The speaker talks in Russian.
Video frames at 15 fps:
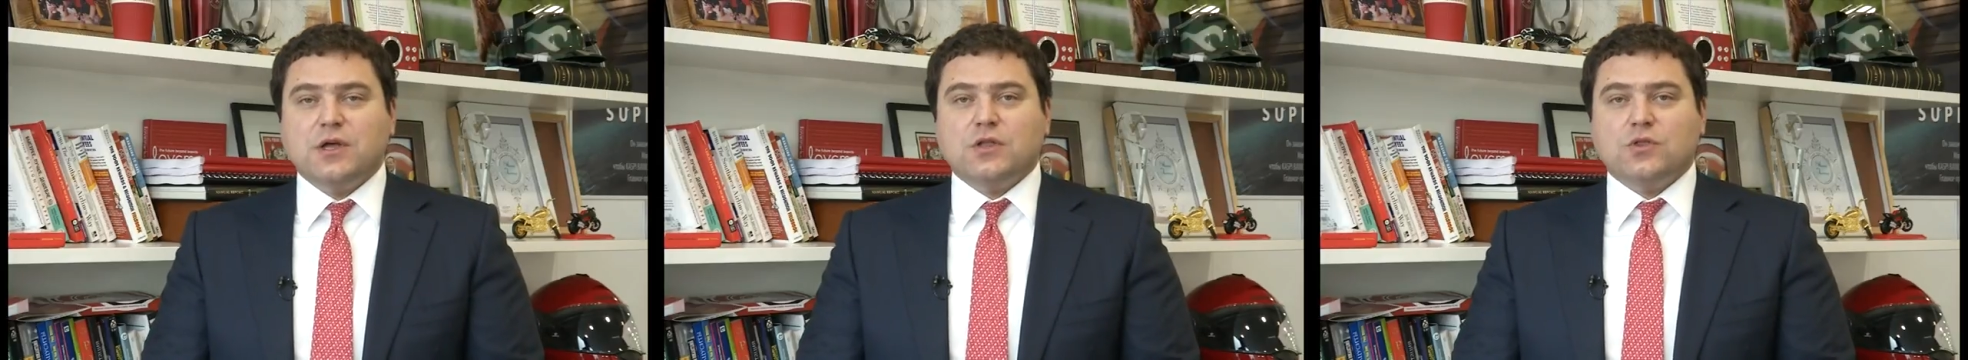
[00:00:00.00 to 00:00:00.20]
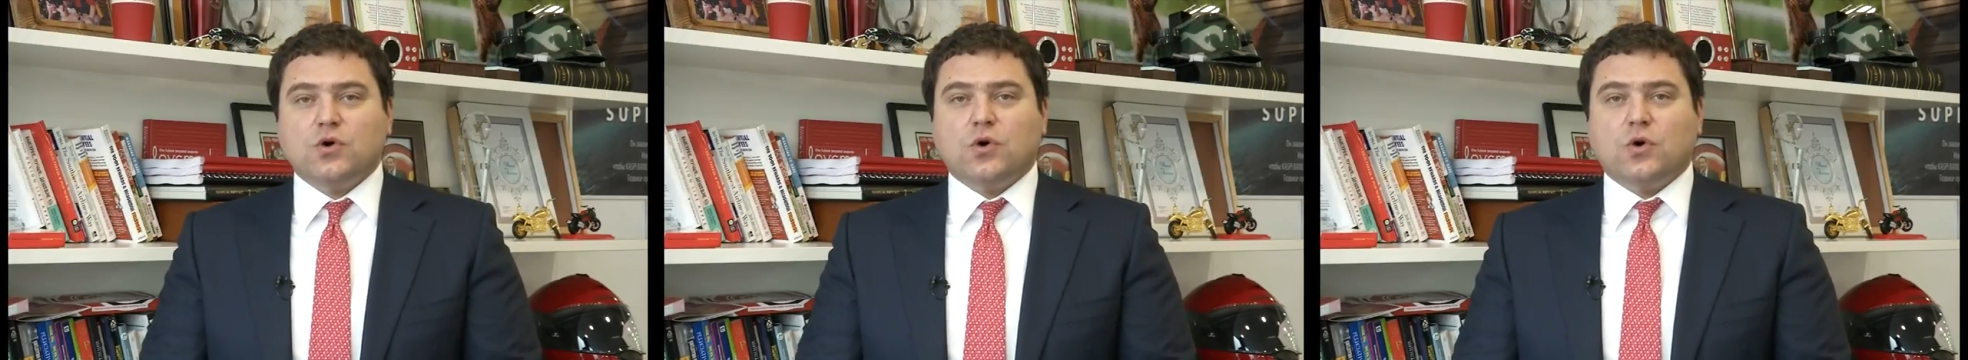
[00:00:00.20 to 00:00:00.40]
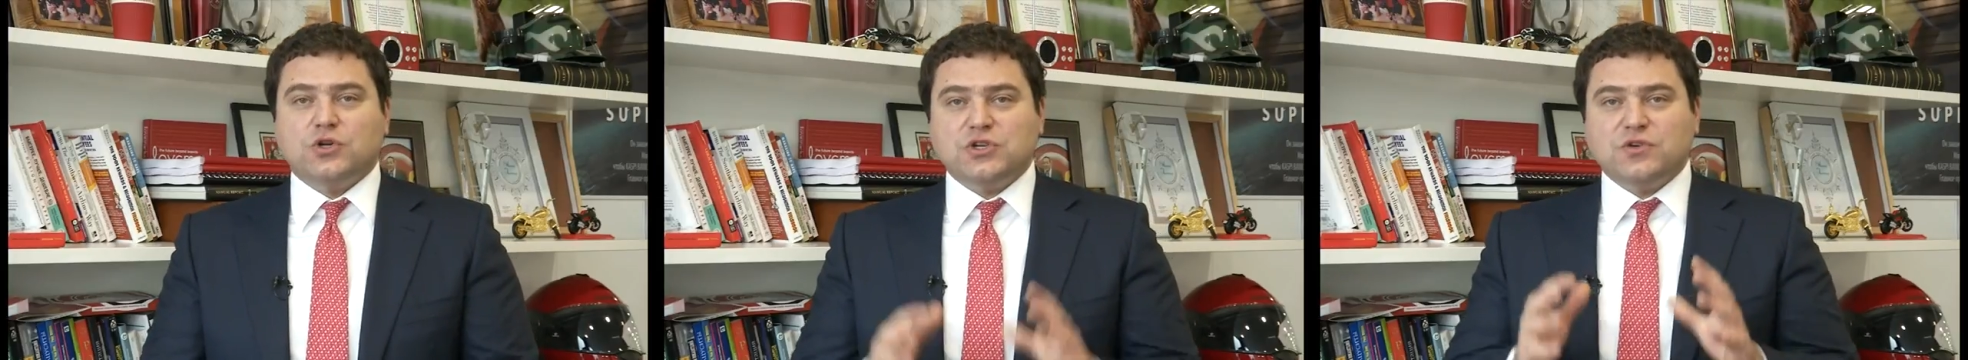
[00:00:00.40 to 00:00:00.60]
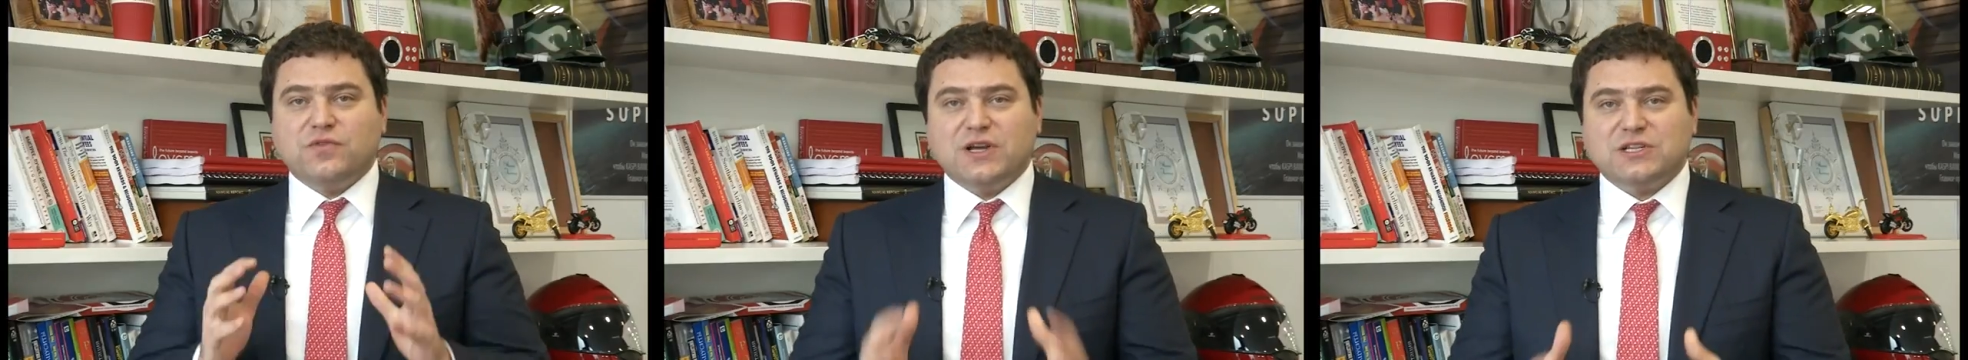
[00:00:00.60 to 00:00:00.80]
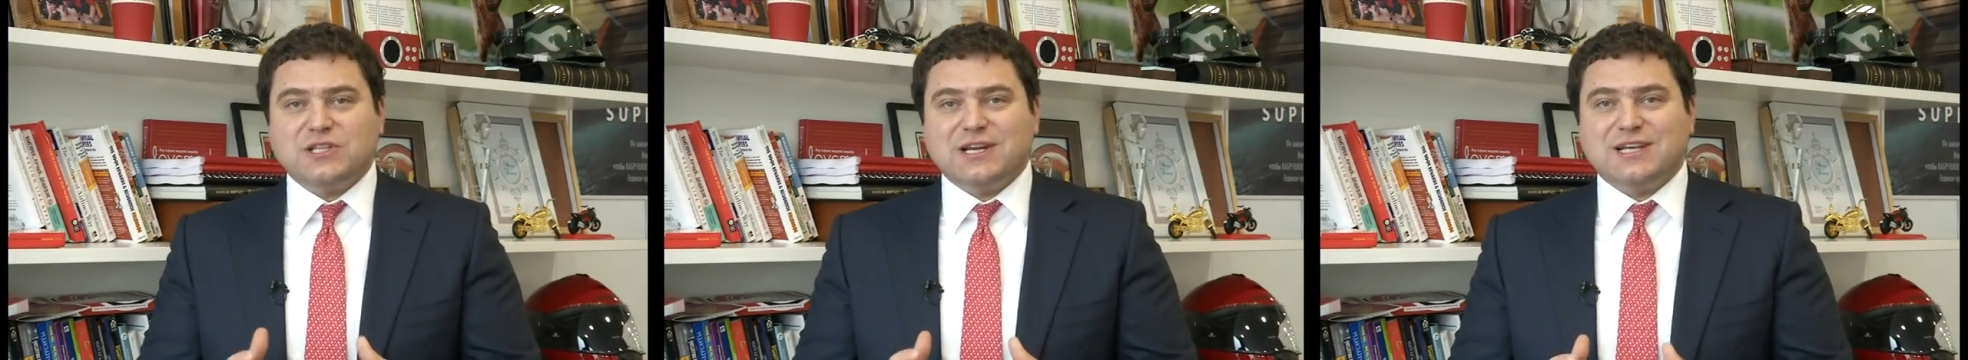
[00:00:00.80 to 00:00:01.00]
Но очень
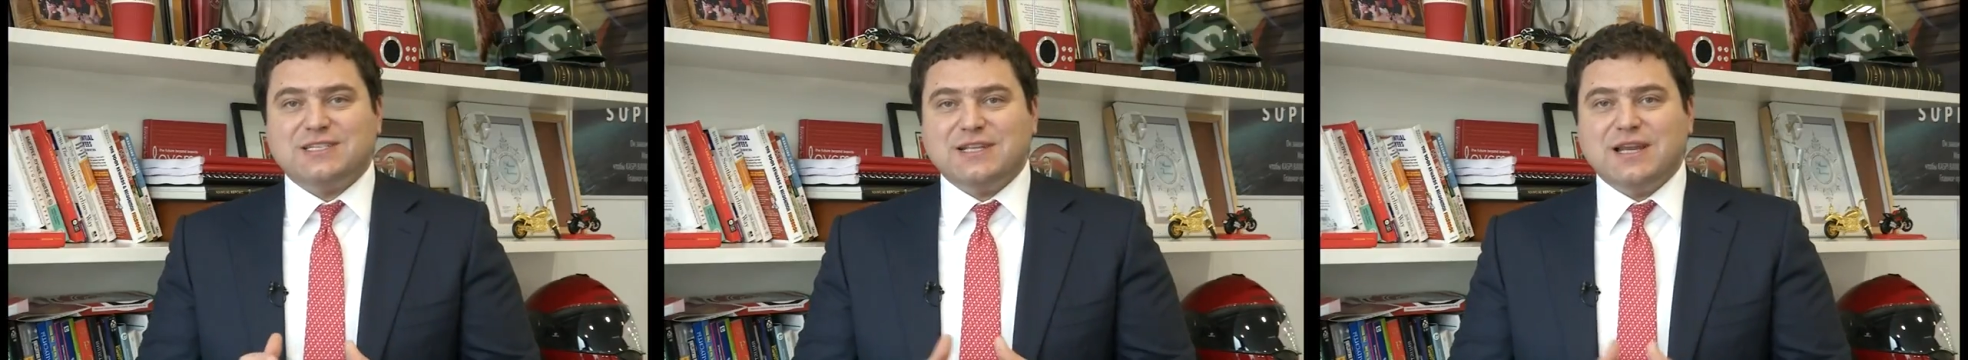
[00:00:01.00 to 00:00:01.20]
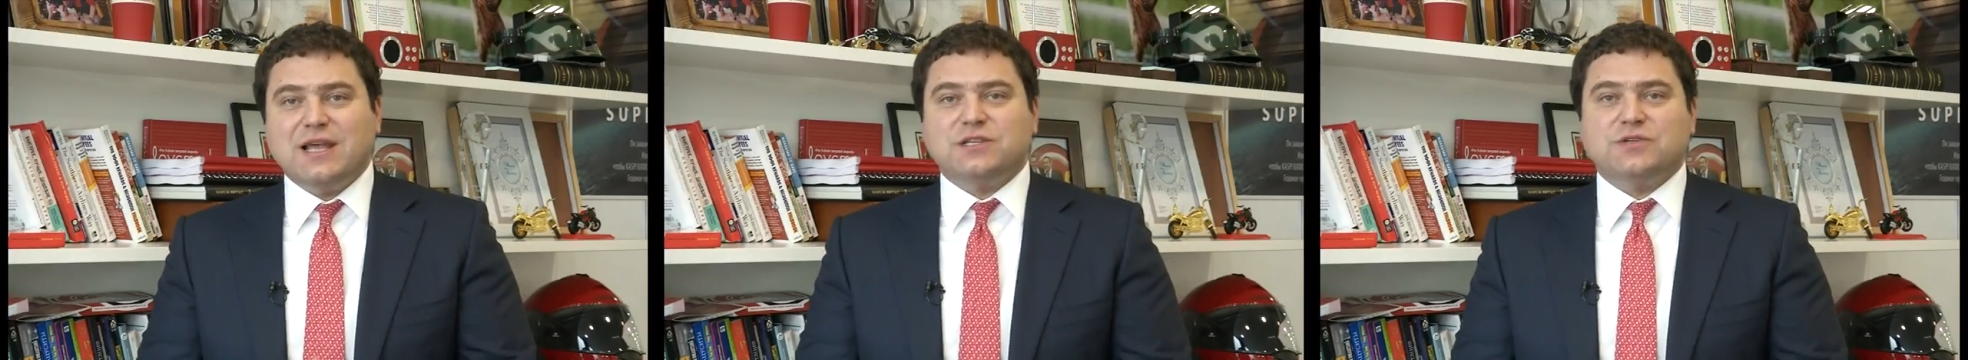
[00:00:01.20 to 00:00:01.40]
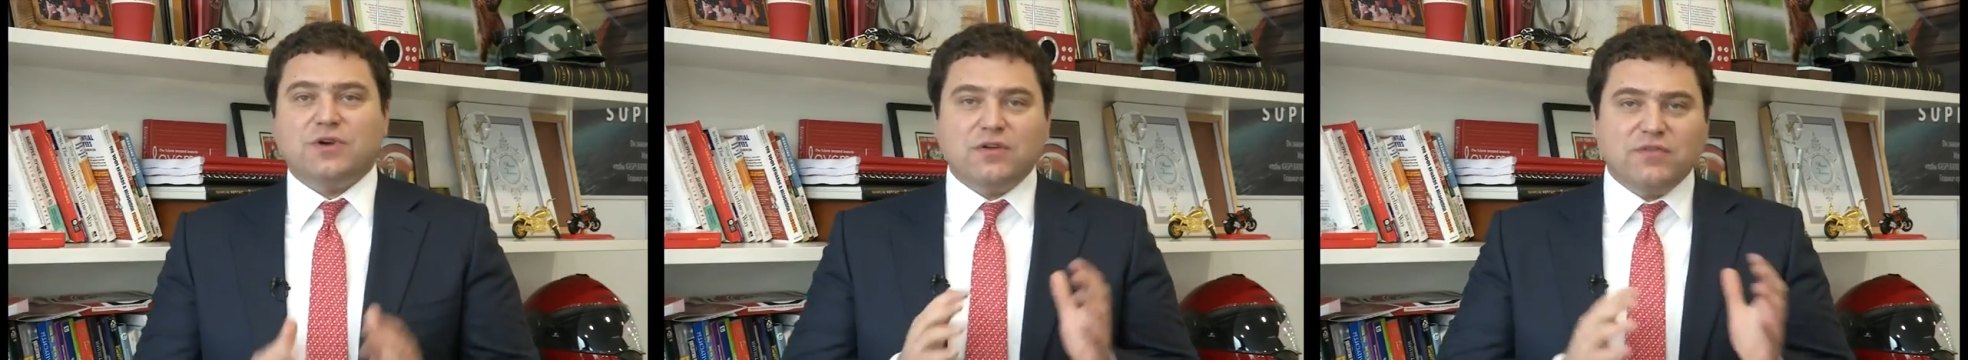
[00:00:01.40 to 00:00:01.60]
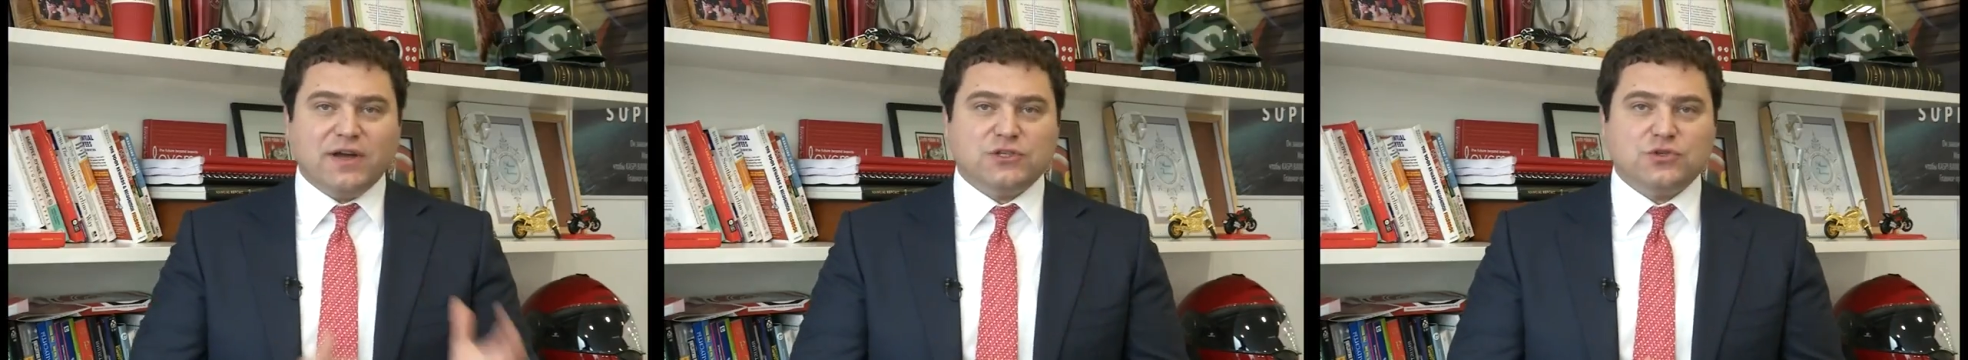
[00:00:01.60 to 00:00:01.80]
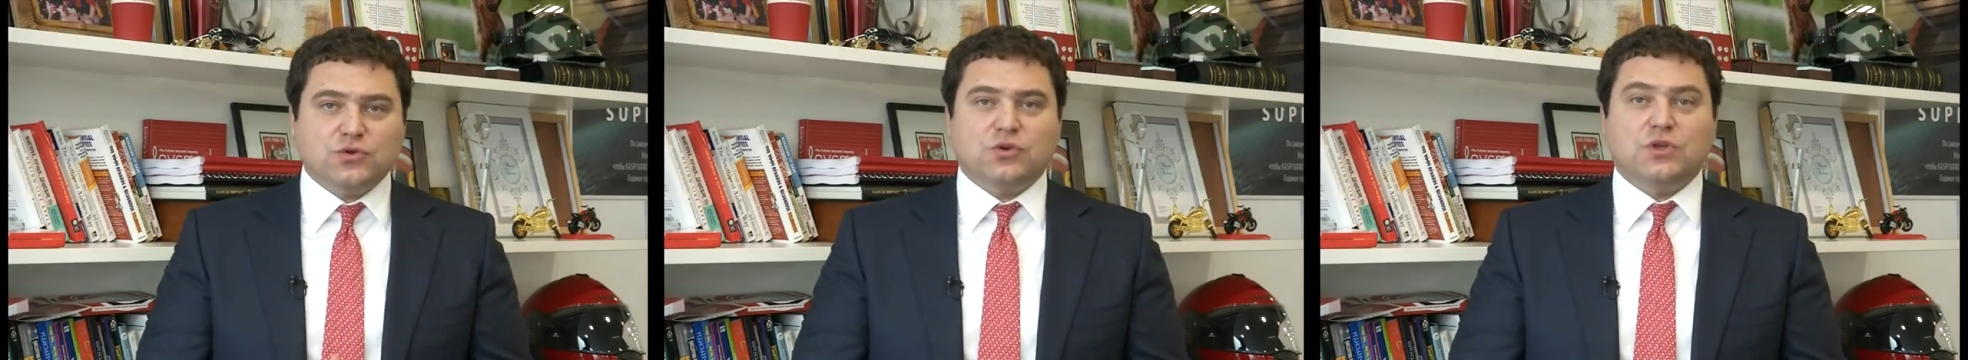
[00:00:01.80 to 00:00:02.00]
важно разделять девальвацию